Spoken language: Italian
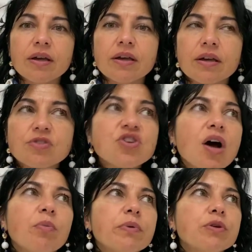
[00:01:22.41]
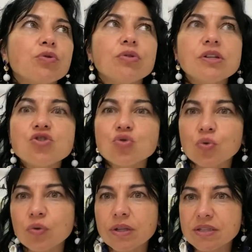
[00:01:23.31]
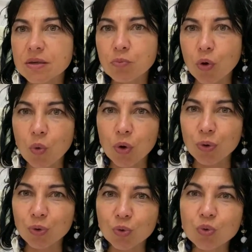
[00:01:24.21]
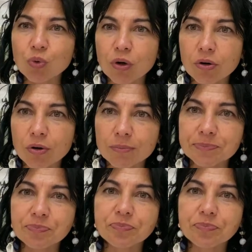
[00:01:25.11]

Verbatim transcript: Eh, già un periodo di digiuno, ad esempio, è quello notturno,